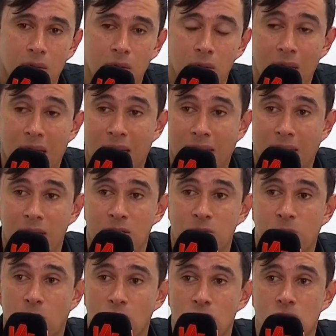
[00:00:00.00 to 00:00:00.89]
con la
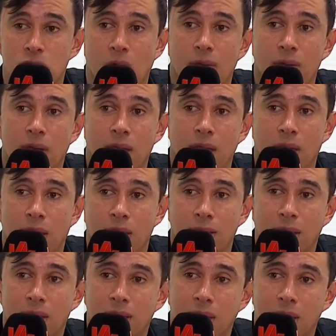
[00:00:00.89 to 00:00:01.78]

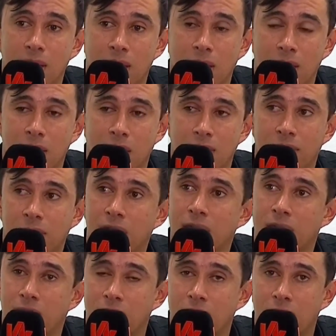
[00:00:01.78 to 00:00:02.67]
responsabilidad que tenían al
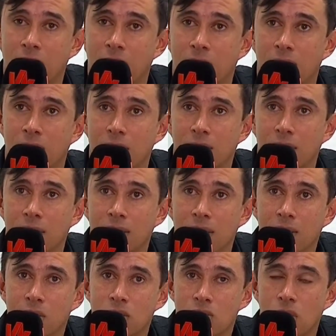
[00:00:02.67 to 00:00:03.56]
frente de
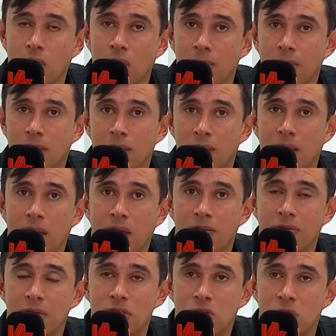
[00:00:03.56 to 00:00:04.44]
no solamente de
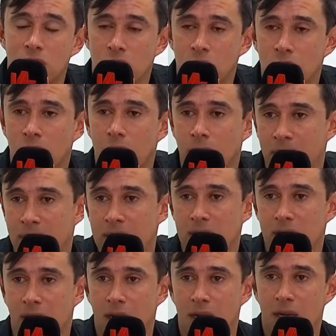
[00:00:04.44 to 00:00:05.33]
la afición, sino de
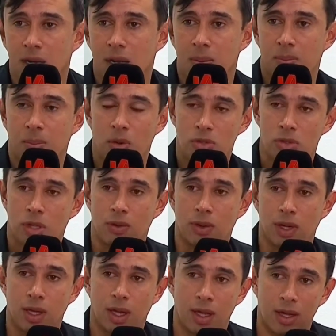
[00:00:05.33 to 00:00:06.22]
pensar en la
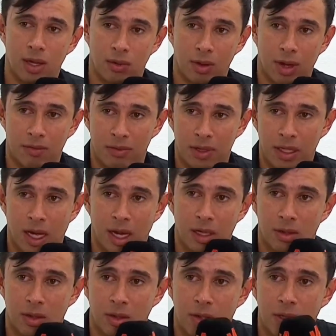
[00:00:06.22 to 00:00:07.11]
posibilidad de ir a una
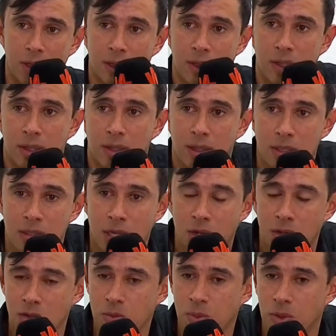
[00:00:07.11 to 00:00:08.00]
final, ¿no? de
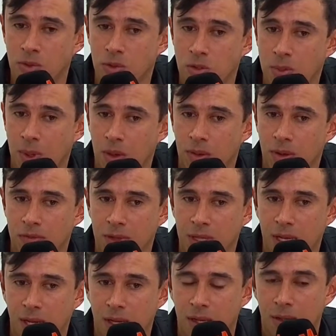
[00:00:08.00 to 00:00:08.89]
hacer los puntos para una
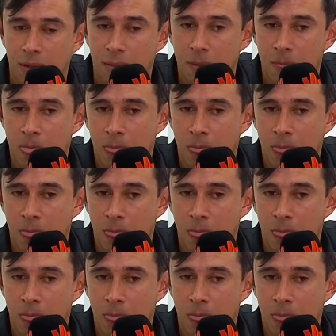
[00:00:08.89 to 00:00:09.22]
final